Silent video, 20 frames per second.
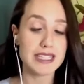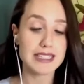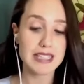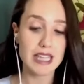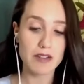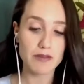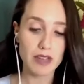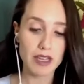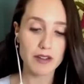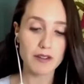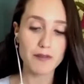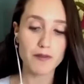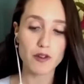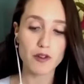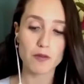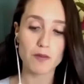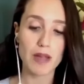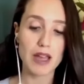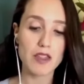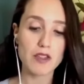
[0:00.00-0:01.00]
Estar bien
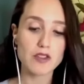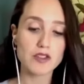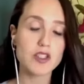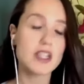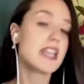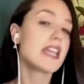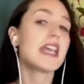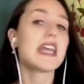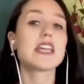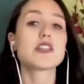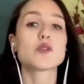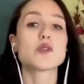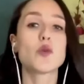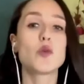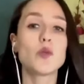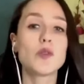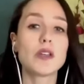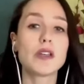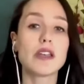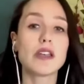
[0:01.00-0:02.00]
informados es
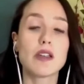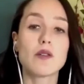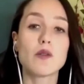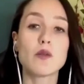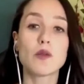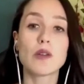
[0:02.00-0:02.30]
un,